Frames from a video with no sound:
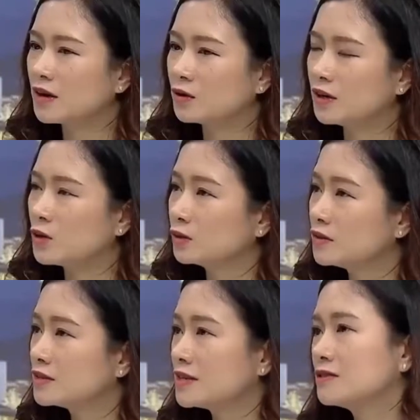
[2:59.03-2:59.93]
để có thể đầu
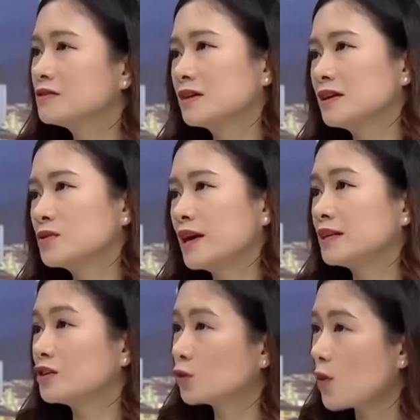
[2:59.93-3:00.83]
tư xây dựng kinh
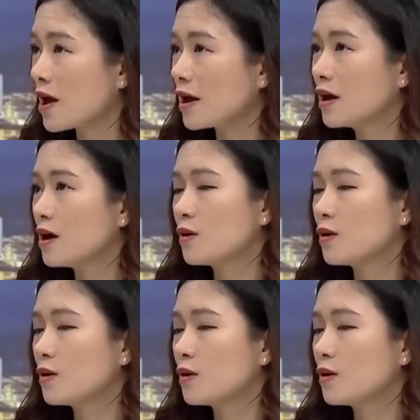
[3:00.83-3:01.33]
doanh để cho thuê